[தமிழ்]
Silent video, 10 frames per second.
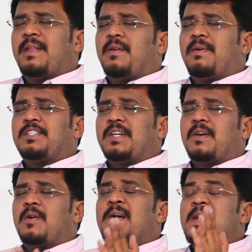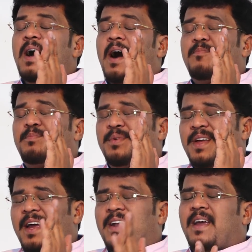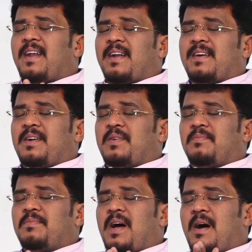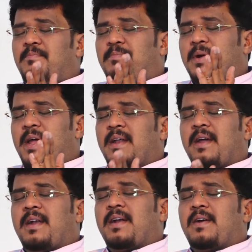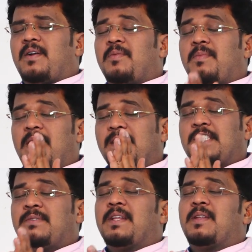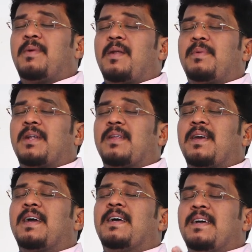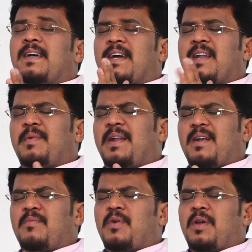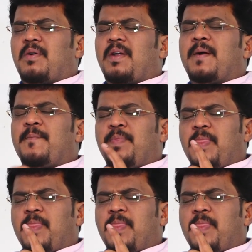விதத்தில் வாசிக்கிறோம் அப்படியே இன்றைக்கு நடக்கட்டும் அப்படியே இன்றைக்கு நடக்கட்டும் ஆசீர்வதித்து பலப்படுத்துங்க கிருபையினால் மூடிக்கொள்ளுங்கள்